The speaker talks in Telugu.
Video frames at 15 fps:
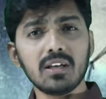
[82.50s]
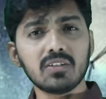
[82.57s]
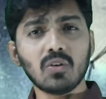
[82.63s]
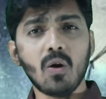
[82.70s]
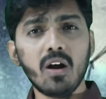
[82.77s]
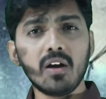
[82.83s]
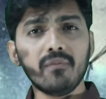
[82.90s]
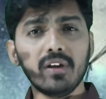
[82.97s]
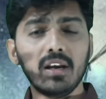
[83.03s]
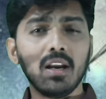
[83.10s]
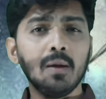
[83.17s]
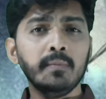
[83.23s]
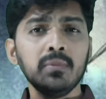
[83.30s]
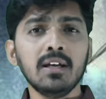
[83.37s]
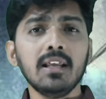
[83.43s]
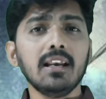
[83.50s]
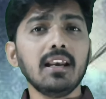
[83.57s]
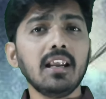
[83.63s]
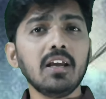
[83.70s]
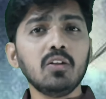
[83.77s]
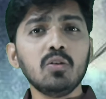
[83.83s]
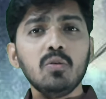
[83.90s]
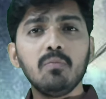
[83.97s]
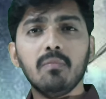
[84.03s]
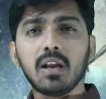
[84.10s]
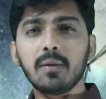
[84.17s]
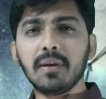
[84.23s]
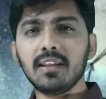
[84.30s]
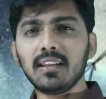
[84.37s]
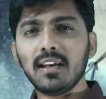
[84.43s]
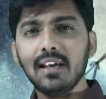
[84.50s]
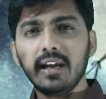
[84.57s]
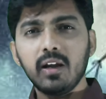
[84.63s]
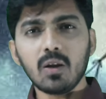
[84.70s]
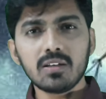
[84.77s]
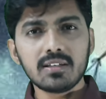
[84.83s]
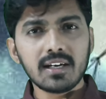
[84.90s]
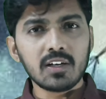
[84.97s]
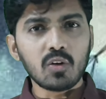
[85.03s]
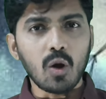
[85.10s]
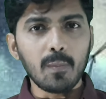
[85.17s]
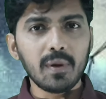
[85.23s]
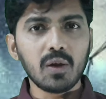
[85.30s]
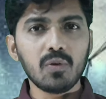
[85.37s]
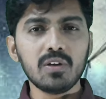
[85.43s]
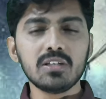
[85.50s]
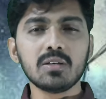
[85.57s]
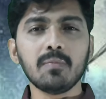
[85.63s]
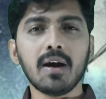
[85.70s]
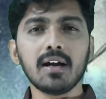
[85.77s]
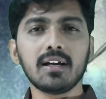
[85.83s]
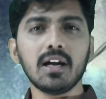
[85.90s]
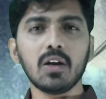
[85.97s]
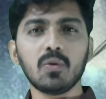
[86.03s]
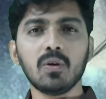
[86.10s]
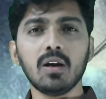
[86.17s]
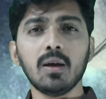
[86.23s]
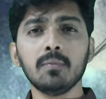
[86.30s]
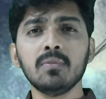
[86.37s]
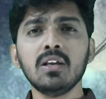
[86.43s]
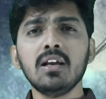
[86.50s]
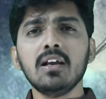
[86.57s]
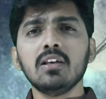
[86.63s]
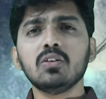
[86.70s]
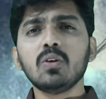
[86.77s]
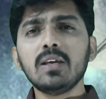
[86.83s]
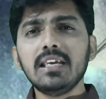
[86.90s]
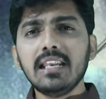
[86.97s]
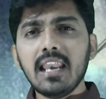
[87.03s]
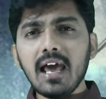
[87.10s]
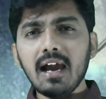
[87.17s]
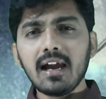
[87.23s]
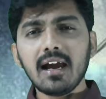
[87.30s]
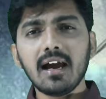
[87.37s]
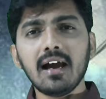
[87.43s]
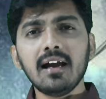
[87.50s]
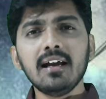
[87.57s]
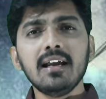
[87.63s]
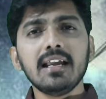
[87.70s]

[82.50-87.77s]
ఒక సాంగ్ విన్నాం లేదు మనం ఏదైనా ఇంట్రెస్టింగ్ టాపిక్ గురించి మాట్లాడుకున్నాం సో ఇలాగా